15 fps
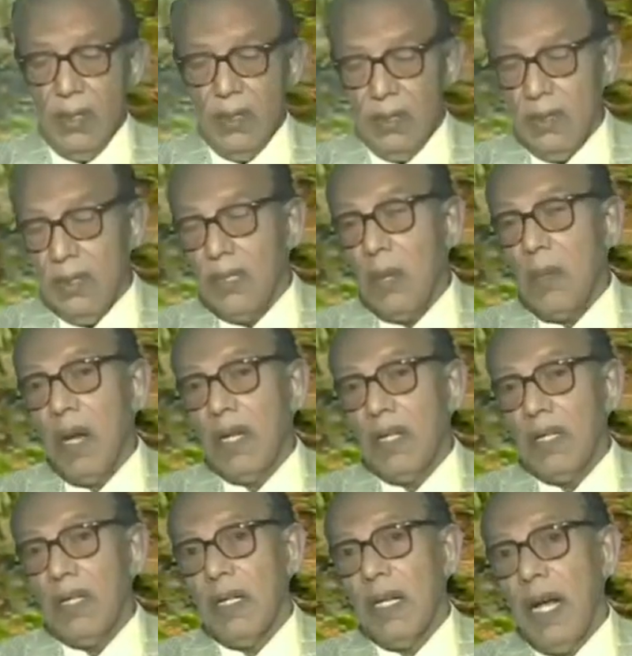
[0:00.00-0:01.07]
دي
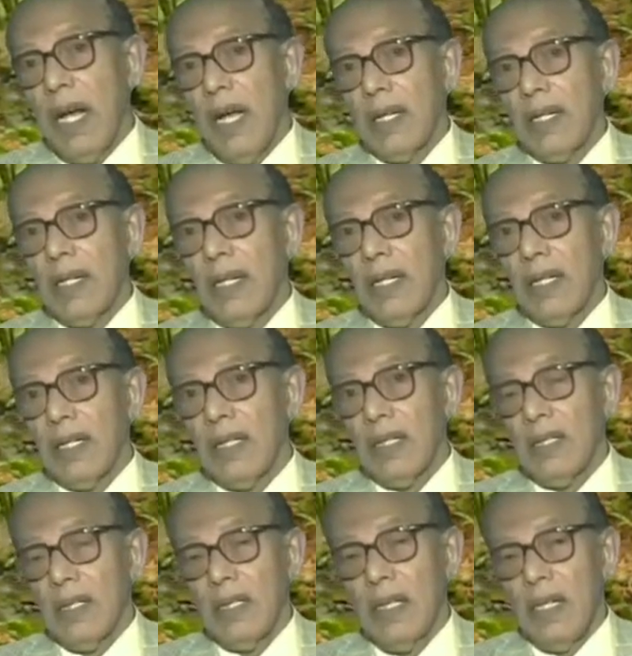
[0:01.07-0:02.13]
طبعا حاجة
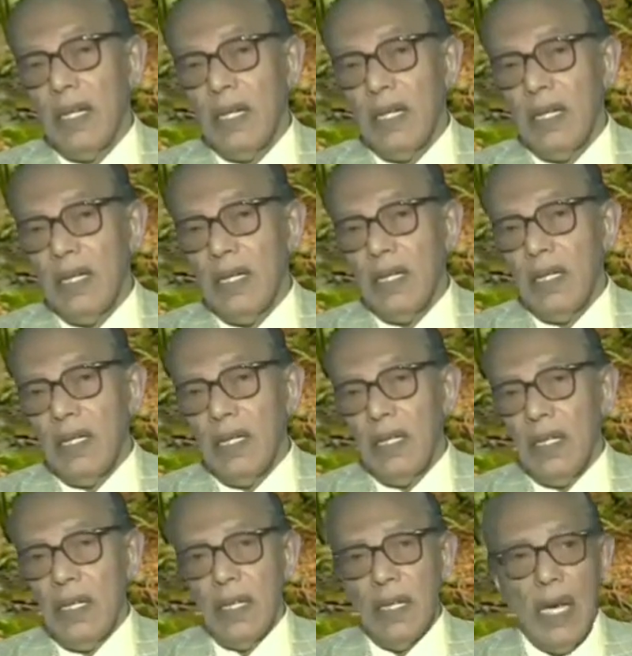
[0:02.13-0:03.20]

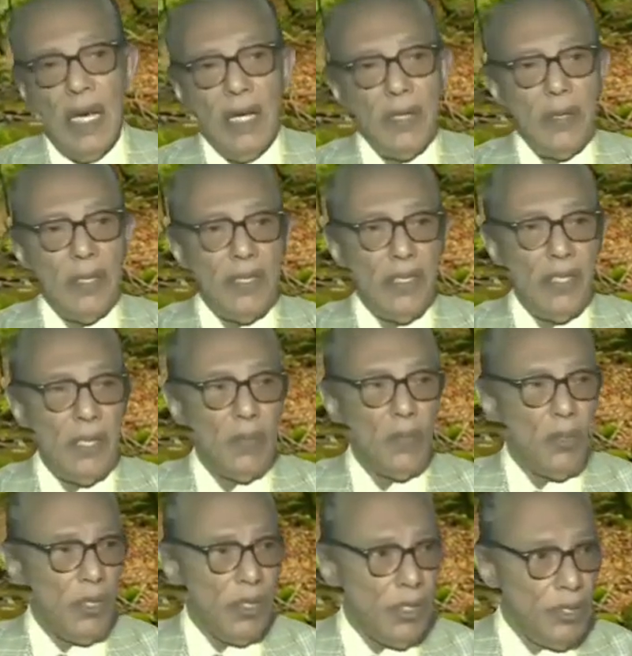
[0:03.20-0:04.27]
يعني شيء
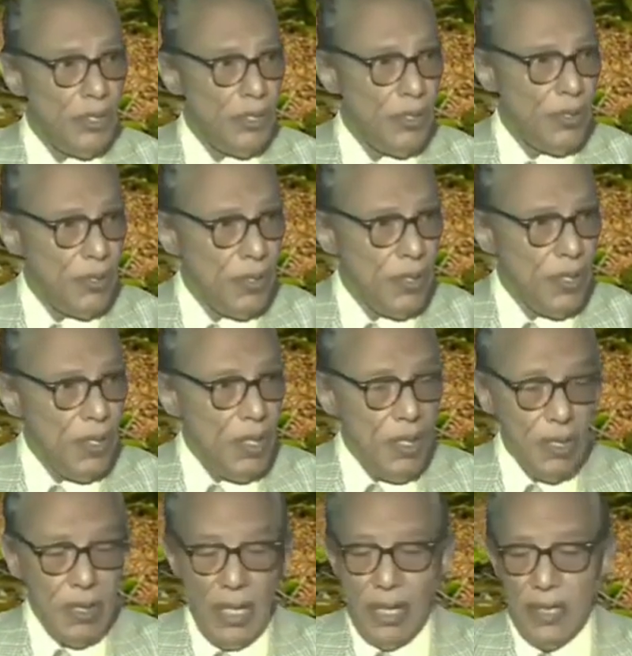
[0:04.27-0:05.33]
مدهش
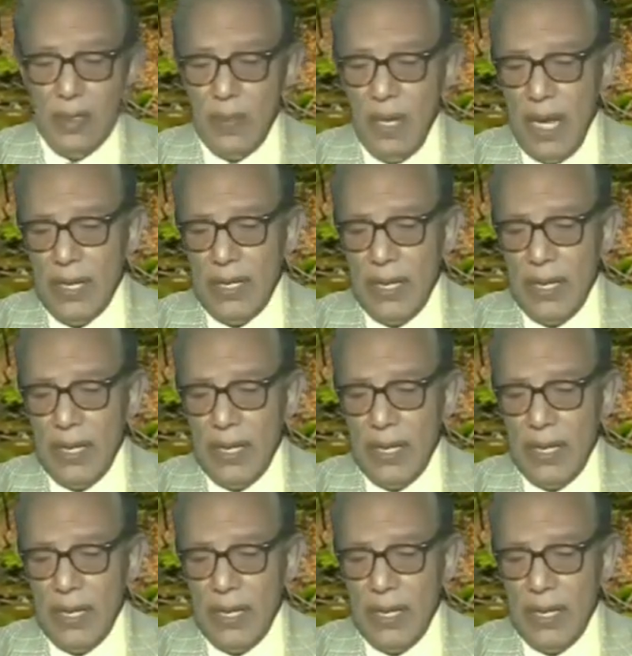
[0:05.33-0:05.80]
يعني بقى